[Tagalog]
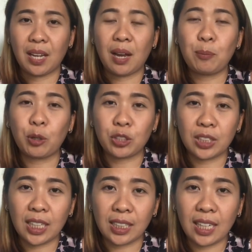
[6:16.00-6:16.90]

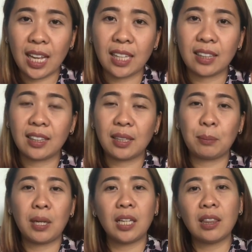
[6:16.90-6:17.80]
prostate gland.
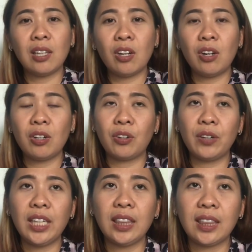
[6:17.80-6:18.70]
Pangatlo,
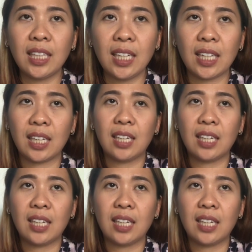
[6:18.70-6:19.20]
green tea.